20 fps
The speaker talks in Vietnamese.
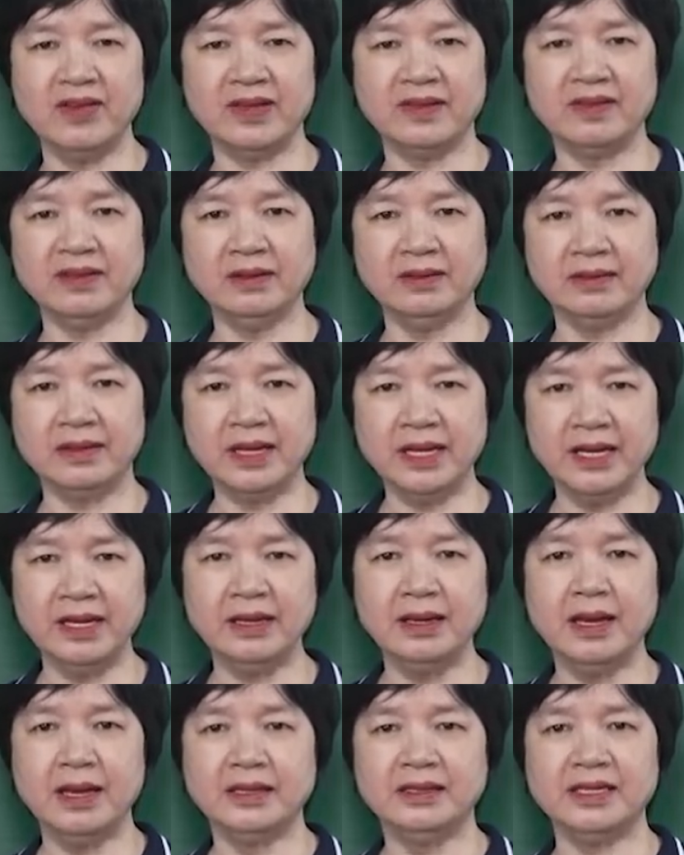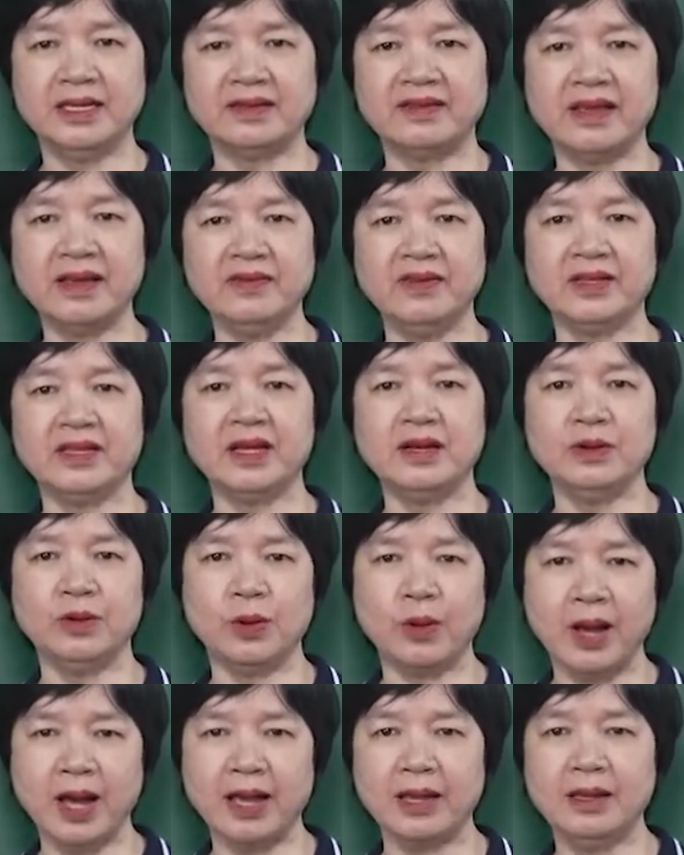về sử thi, nhận xét về thần
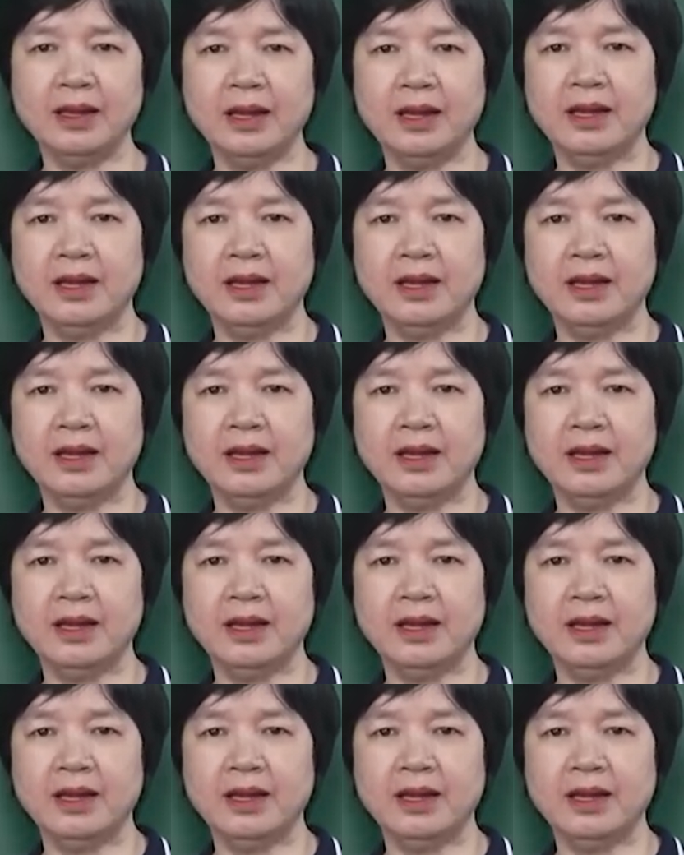thoại.